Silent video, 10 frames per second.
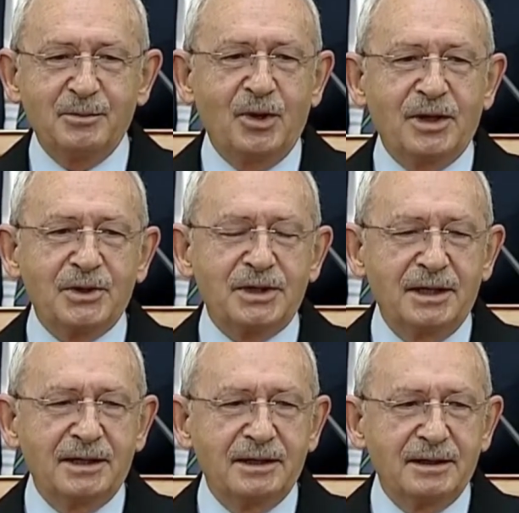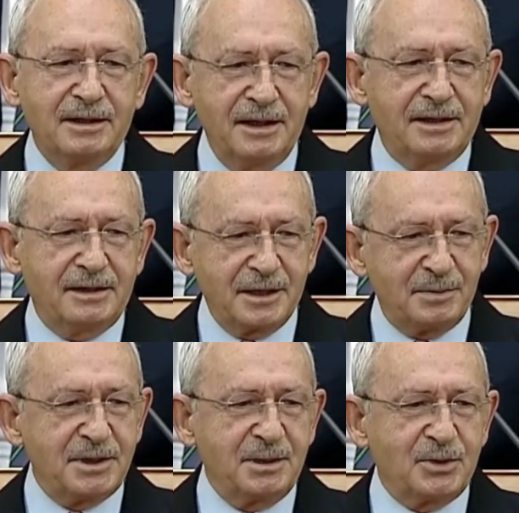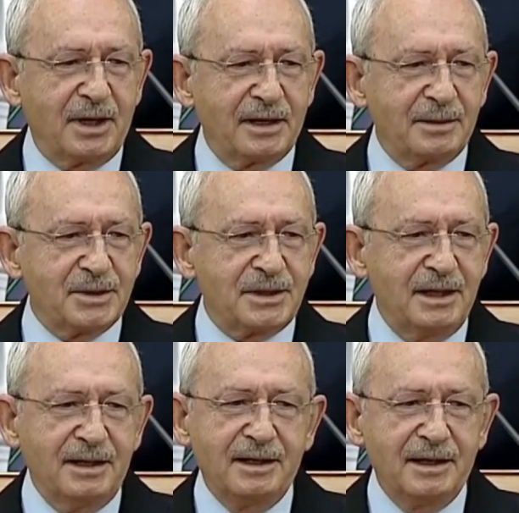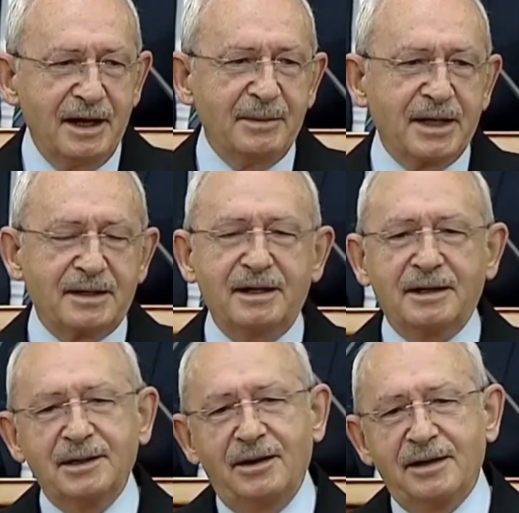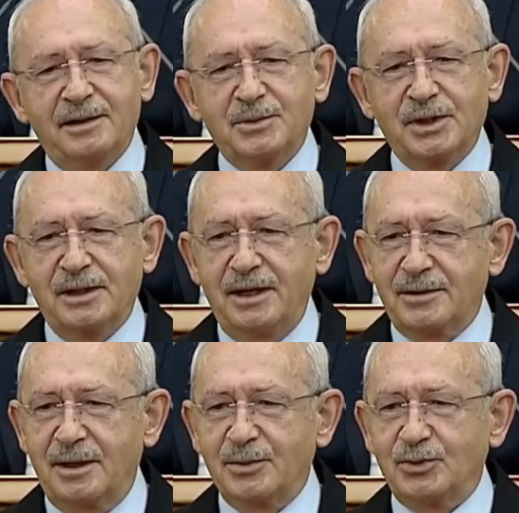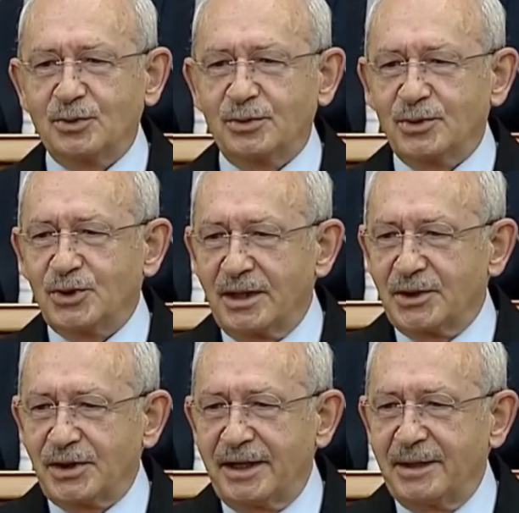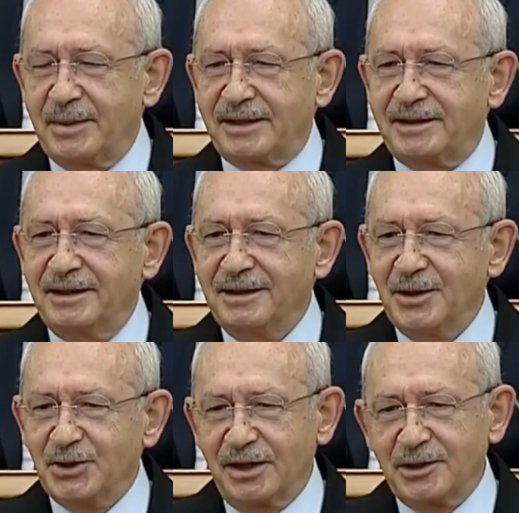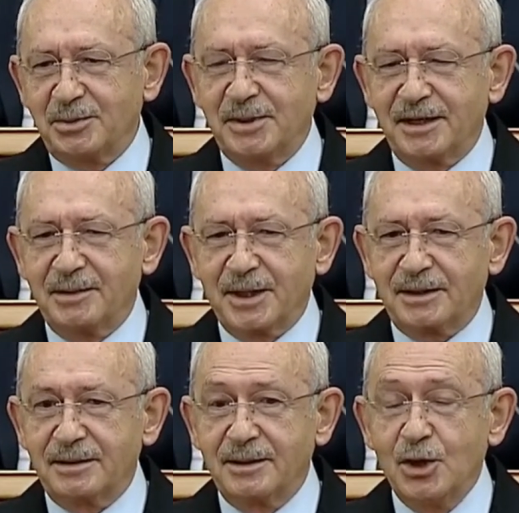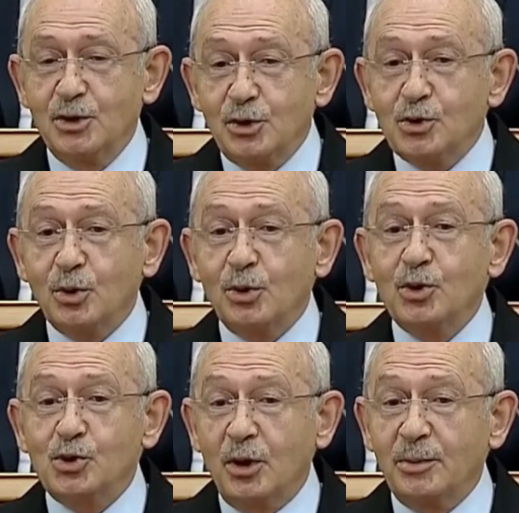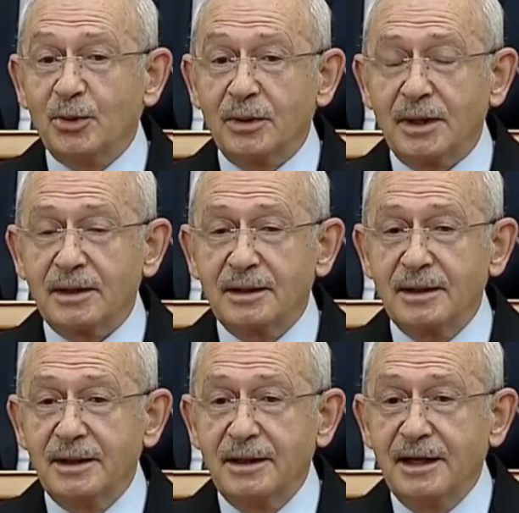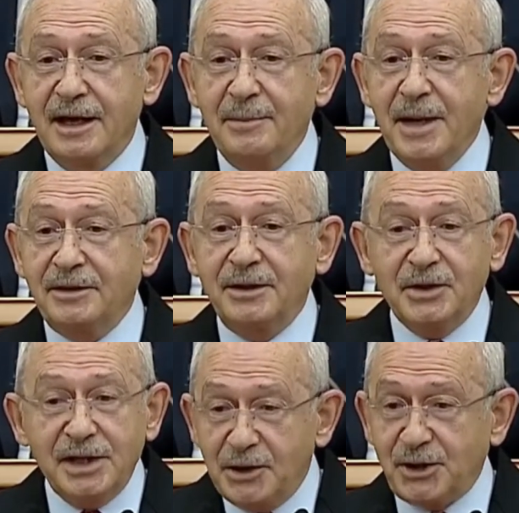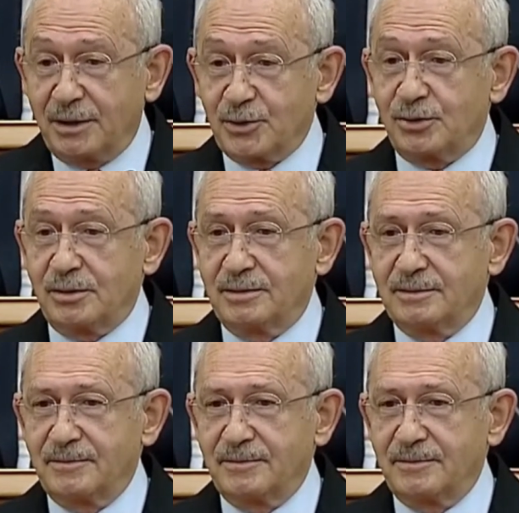Böylece ilk kez bizim tarihimizde emeklilerde ayrımcılığa tabi tutuldu. Çalışan emekli, çalışmayan emekli. Şu soruyu sormuyorlar. Emekli niye çalışıyor?